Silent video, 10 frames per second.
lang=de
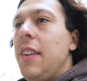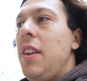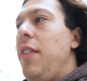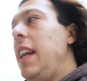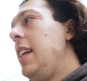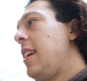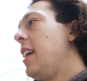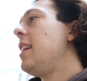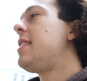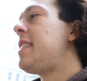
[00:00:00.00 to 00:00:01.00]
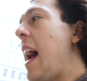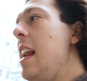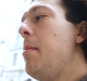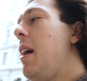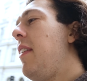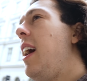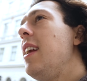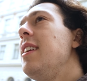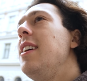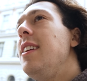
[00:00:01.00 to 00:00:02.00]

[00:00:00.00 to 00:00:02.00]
irgendwie wenig stylbar waren,